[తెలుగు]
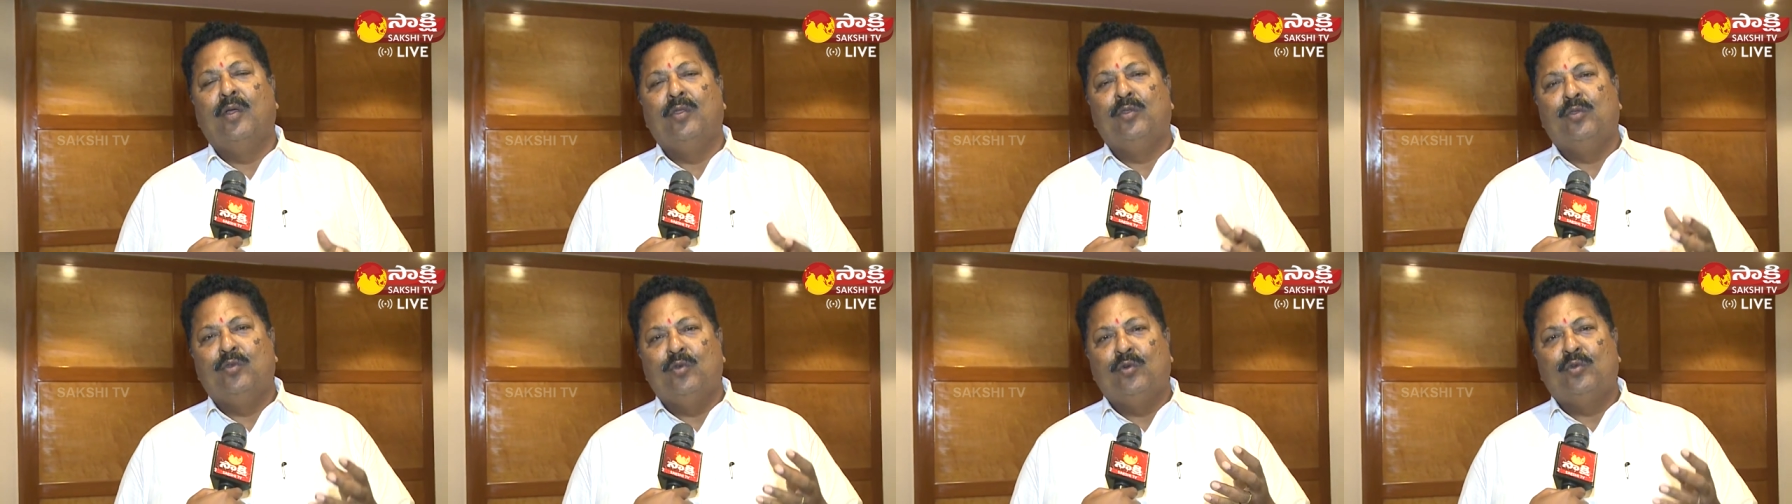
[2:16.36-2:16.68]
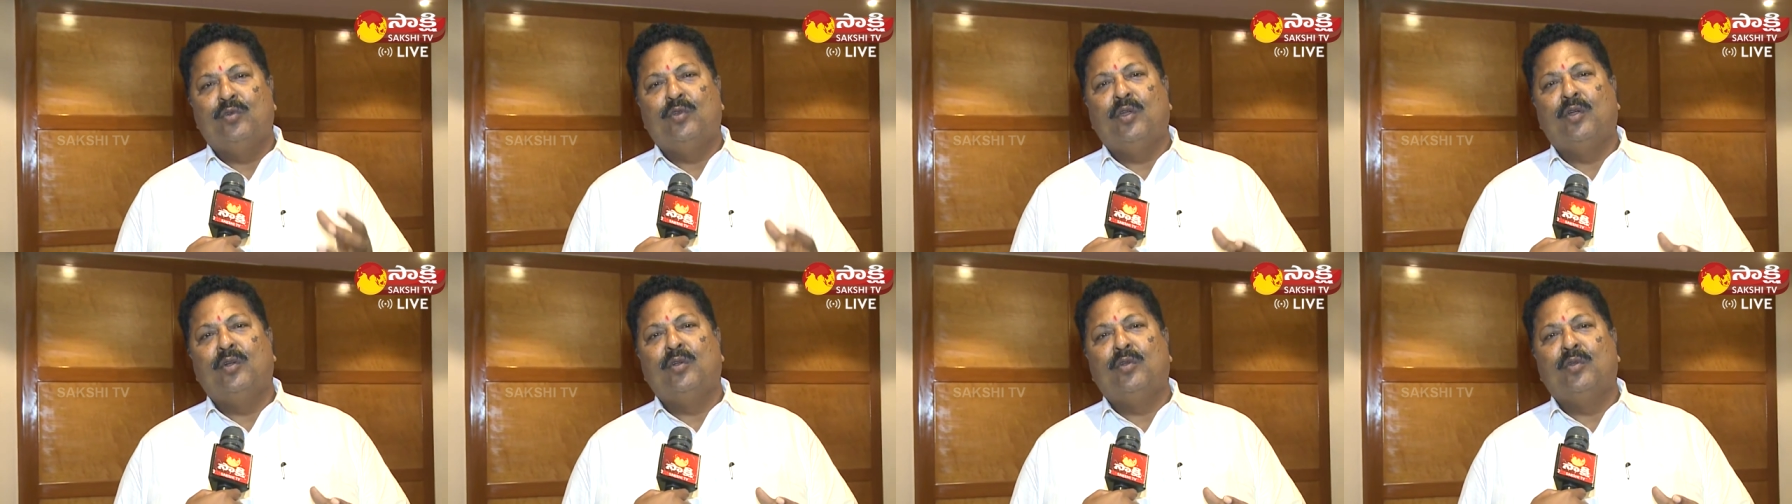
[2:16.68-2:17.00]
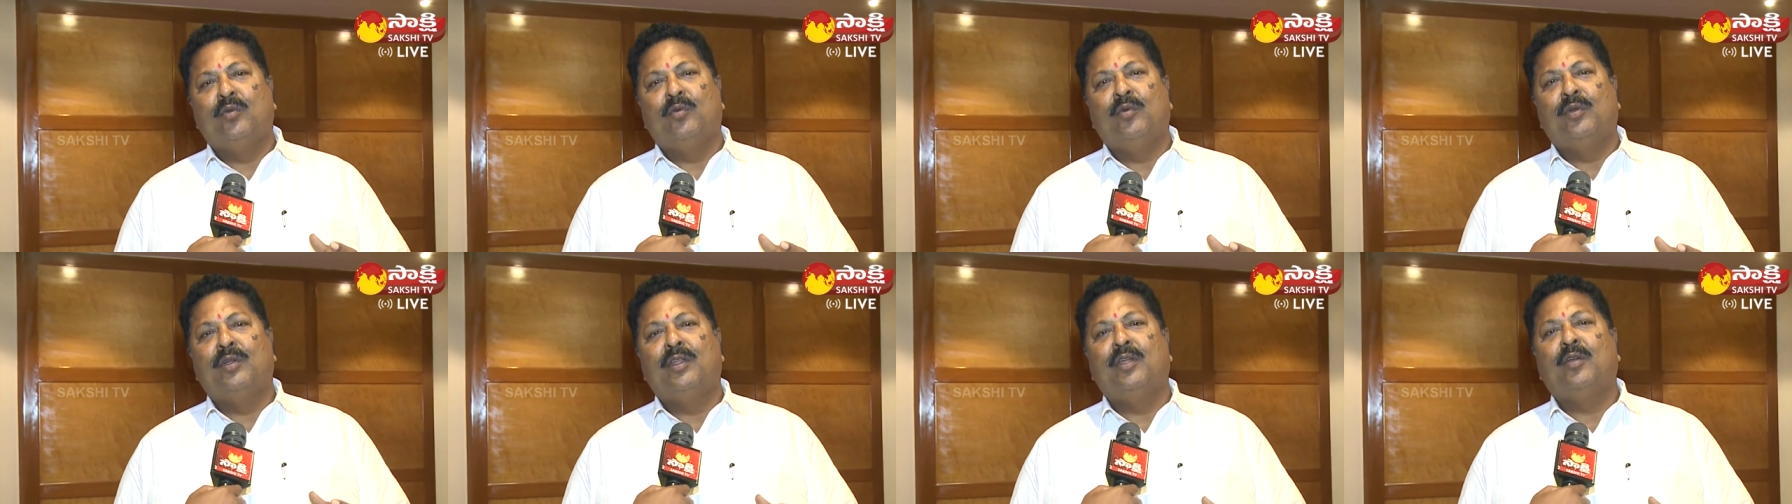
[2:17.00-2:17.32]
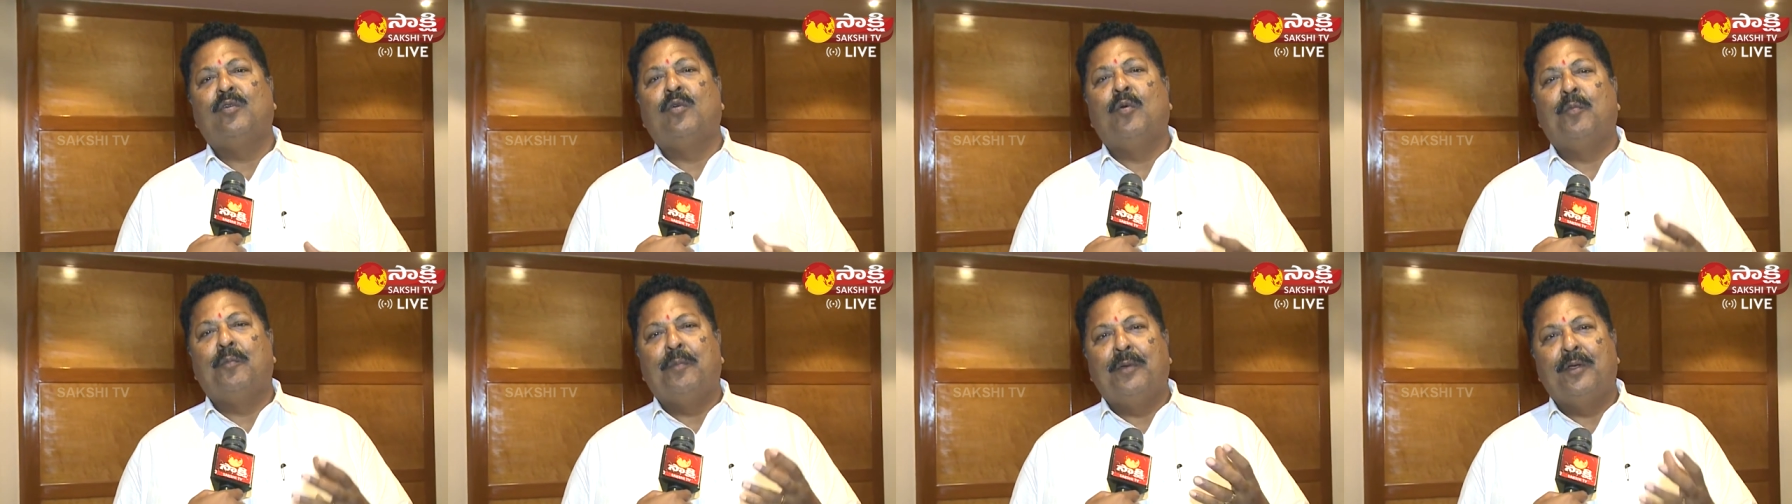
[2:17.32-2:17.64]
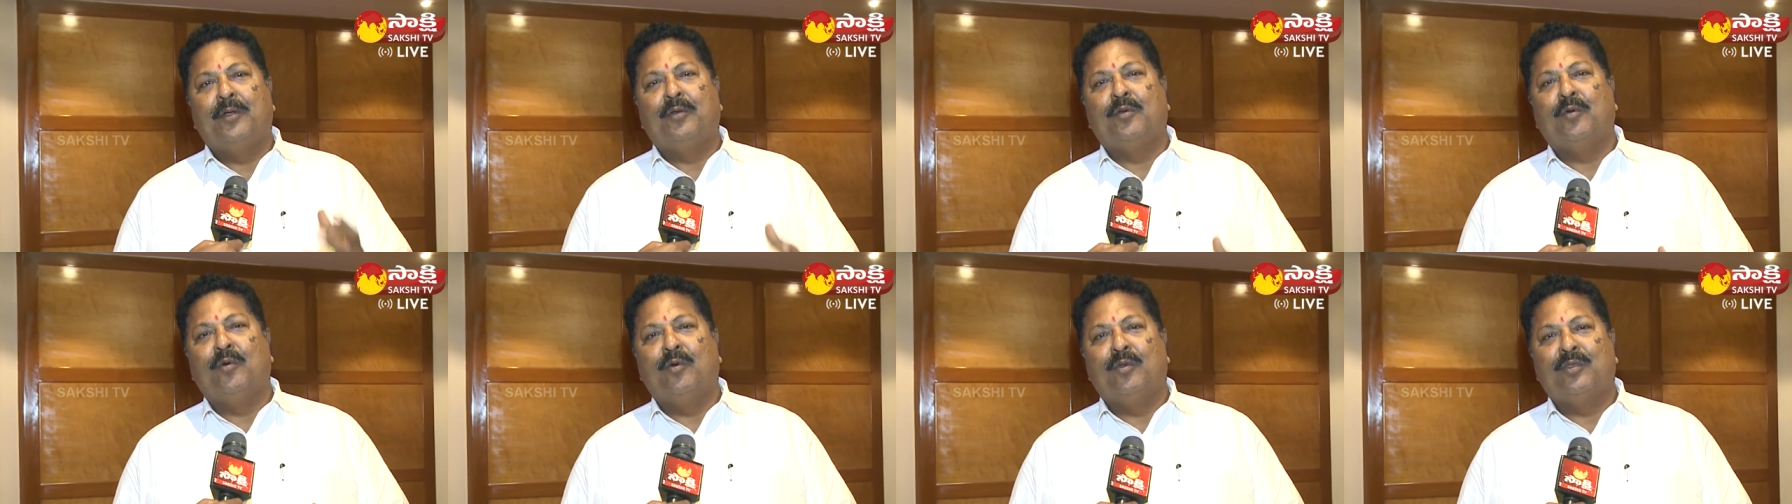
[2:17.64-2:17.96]
జుట్టు అంటూ ఉంటే
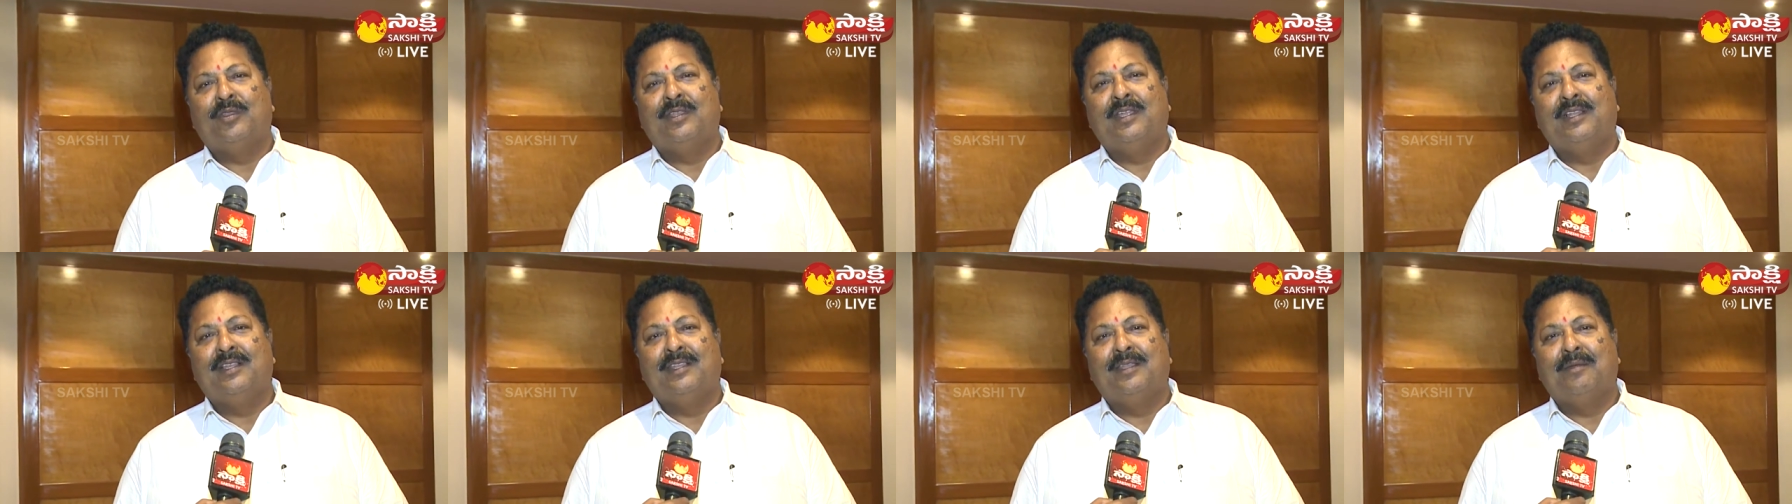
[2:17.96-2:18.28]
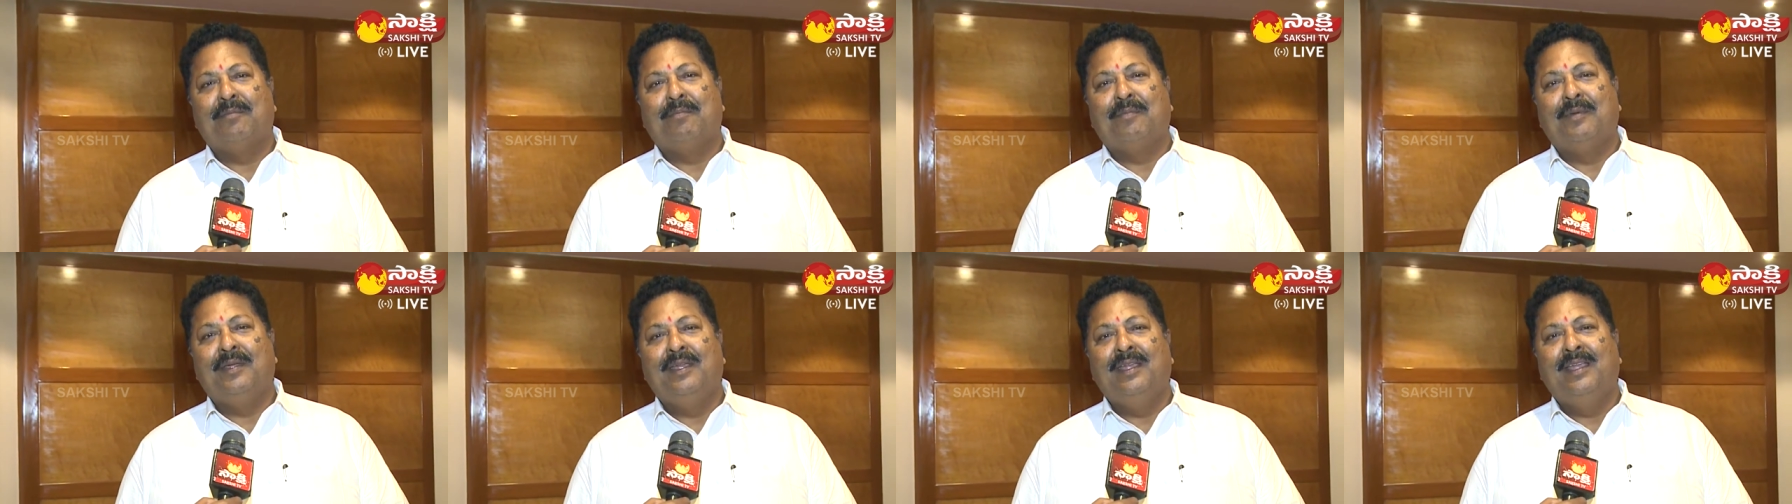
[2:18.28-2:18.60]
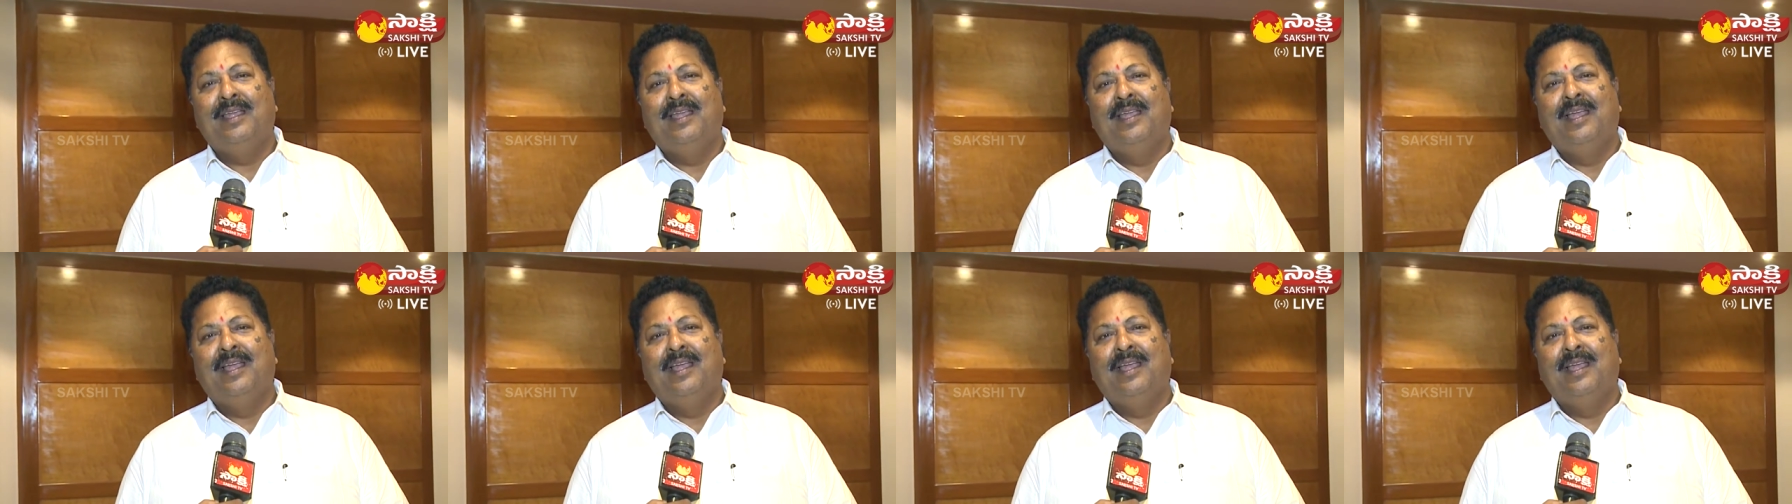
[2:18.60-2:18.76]
కొప్పెట్టుకోవచ్చు అని చెప్పి